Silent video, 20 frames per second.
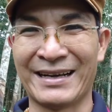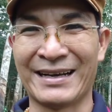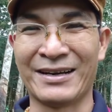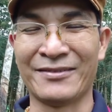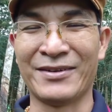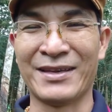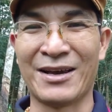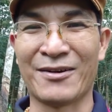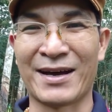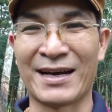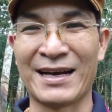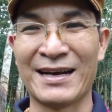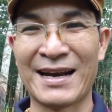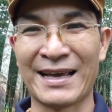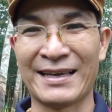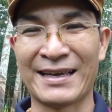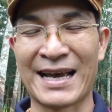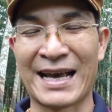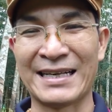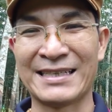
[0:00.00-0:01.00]
à, video hải
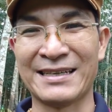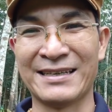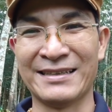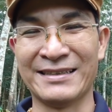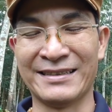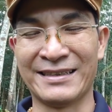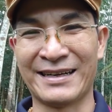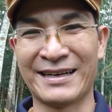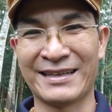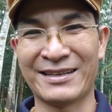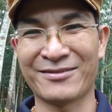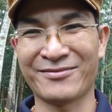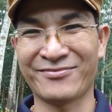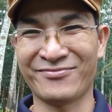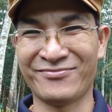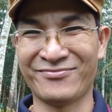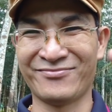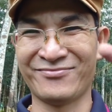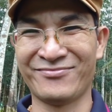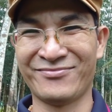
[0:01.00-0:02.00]
đến đây hải xin được kết
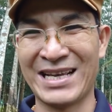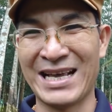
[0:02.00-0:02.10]
thúc